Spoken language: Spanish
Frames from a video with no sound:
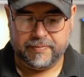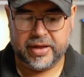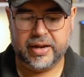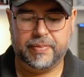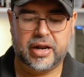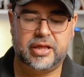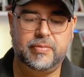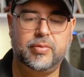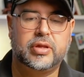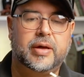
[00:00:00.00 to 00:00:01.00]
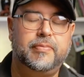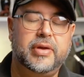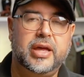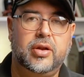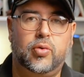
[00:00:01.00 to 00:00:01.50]
Viene para sí mismo
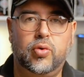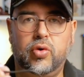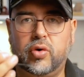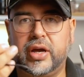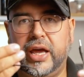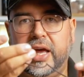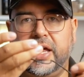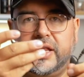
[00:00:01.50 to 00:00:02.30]
también uno que